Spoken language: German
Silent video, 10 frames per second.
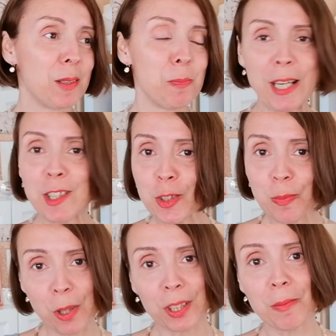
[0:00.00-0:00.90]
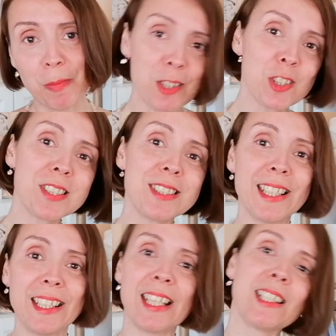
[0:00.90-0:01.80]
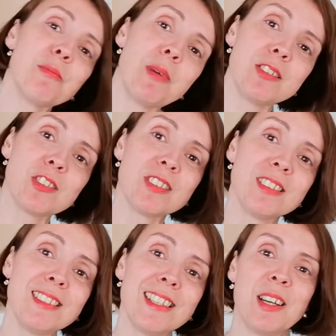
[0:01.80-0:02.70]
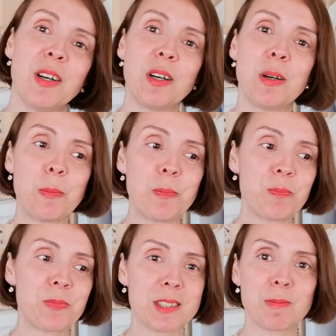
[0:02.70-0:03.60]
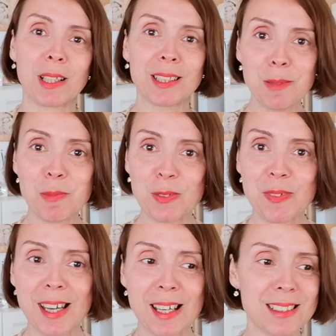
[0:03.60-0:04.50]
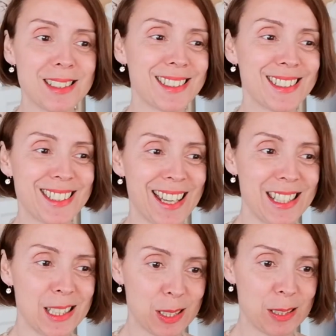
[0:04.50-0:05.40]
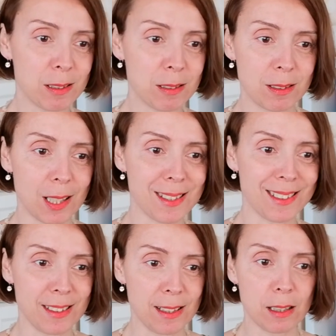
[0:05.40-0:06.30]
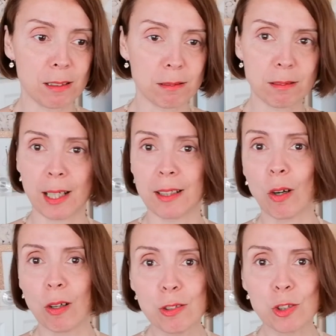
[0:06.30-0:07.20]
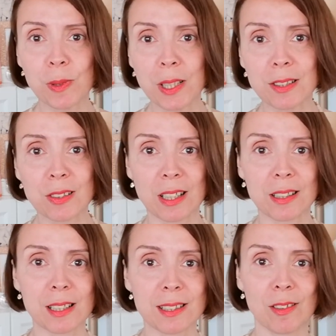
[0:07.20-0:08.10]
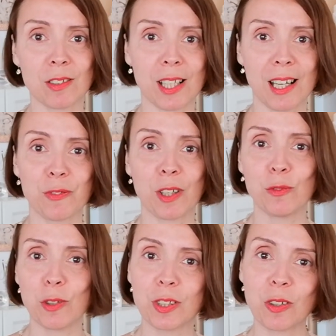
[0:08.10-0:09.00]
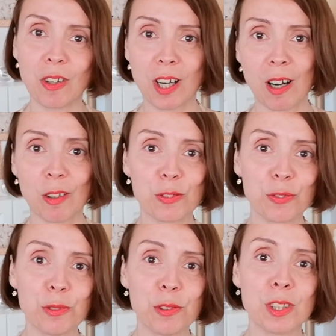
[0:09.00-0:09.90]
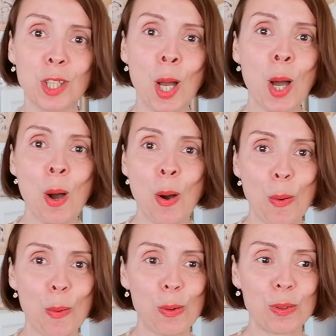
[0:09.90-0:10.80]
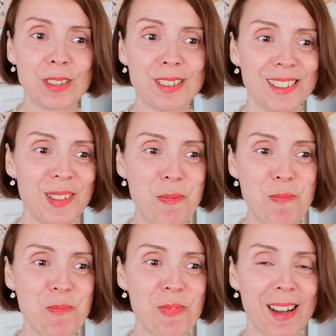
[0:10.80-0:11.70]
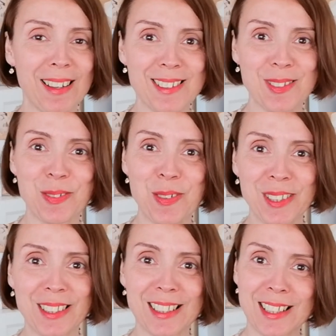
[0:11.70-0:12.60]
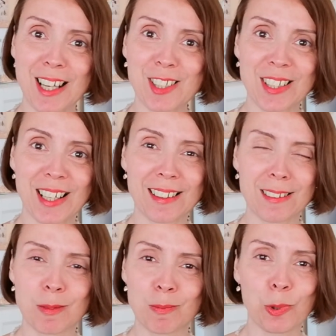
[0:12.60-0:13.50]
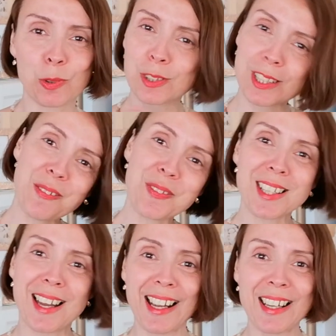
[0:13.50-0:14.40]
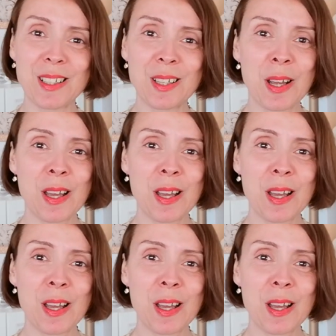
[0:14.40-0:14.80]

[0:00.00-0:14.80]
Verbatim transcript: Menschen möchten Menschen sehen, echte Menschen. Ähm, das macht liebenswert. Es zeigt, dass ihr keine Rolle spielt, sondern dass ihr euch einfach wohl in eurer Haut fühlt. Und ähm, so könnt ihr in den Tag starten, produktiv sein,